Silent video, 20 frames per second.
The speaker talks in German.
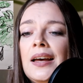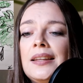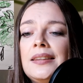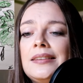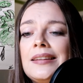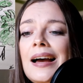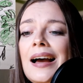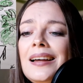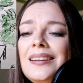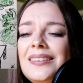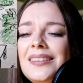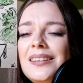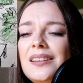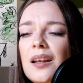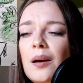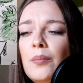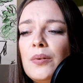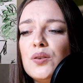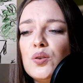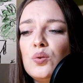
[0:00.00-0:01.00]
Da hatte ich,
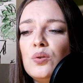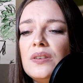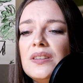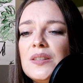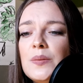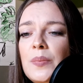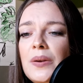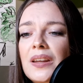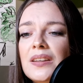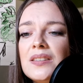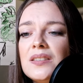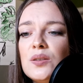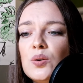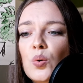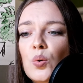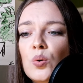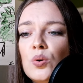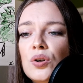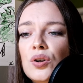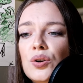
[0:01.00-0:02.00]
glaube ich, so eine
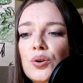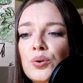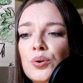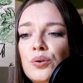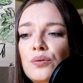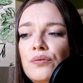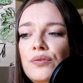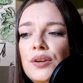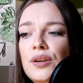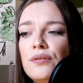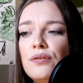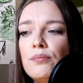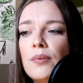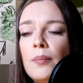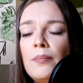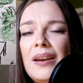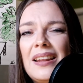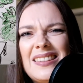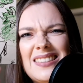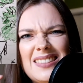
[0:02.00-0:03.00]
Inspiration irgendwie von
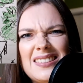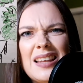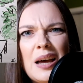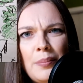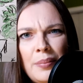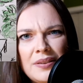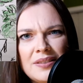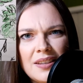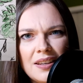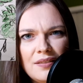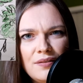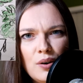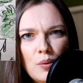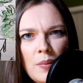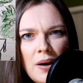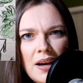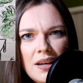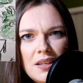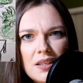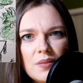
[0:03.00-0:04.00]
meinem letzten
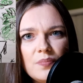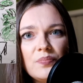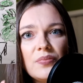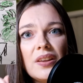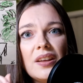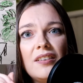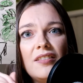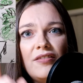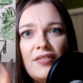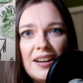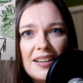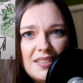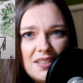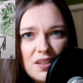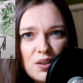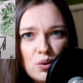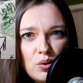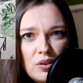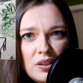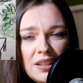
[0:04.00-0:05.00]
ABZ-Format. Falls ihr
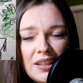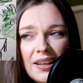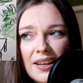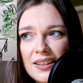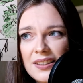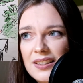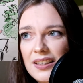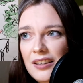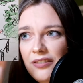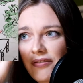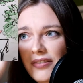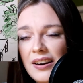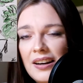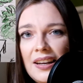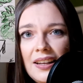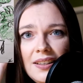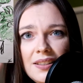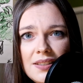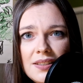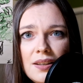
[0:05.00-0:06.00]
es noch nicht kennt, ich
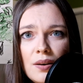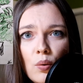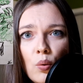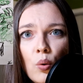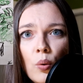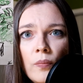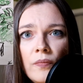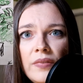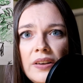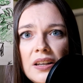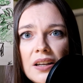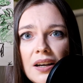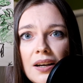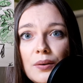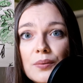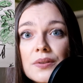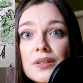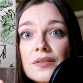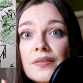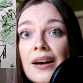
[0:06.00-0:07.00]
verlinke es hier oben wieder.
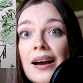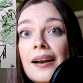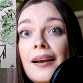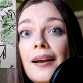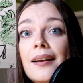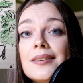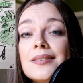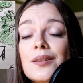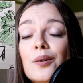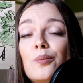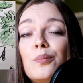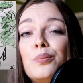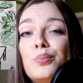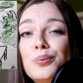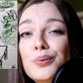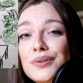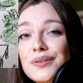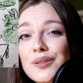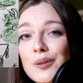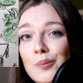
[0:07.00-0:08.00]
Und zwar ging es da um
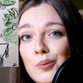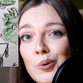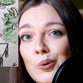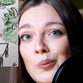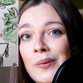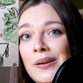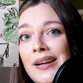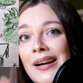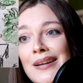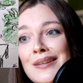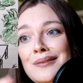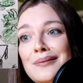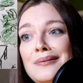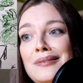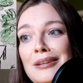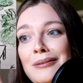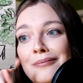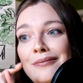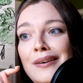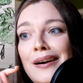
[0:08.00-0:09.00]
Pusteblumen, also in
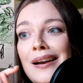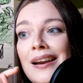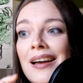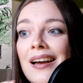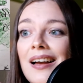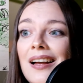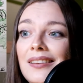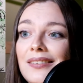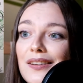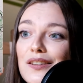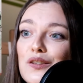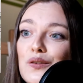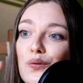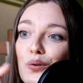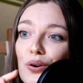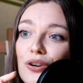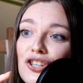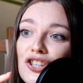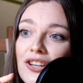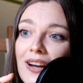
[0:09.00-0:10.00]
dem Fall das
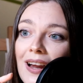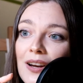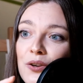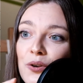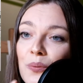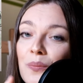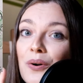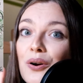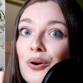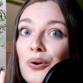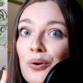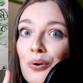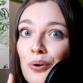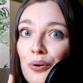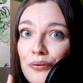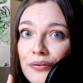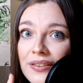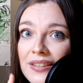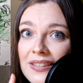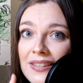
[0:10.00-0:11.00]
Vorstadium
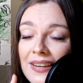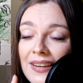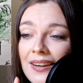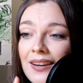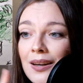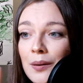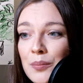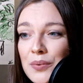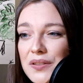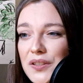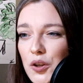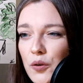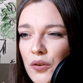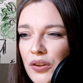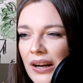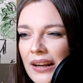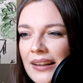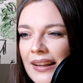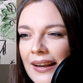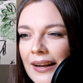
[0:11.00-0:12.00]
Löwenzähne. Da musste ich wieder
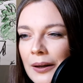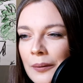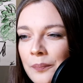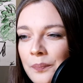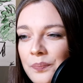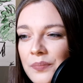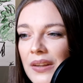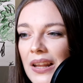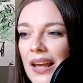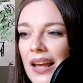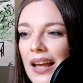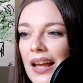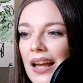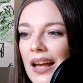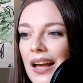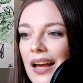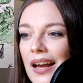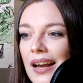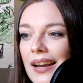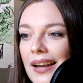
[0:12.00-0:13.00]
dran denken.
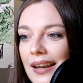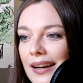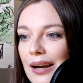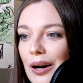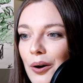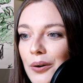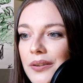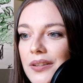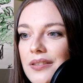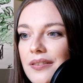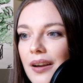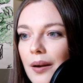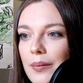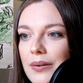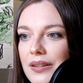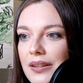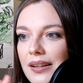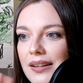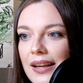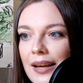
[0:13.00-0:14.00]
Genau, deswegen habe ich
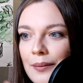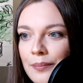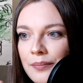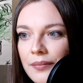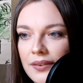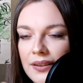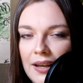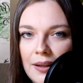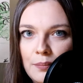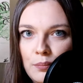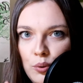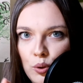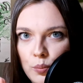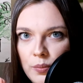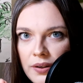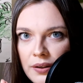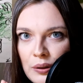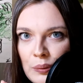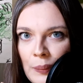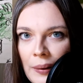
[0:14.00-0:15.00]
die gelben kleinen
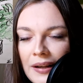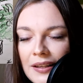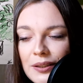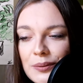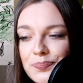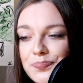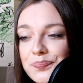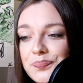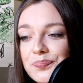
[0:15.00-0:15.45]
Blümchen gemalt.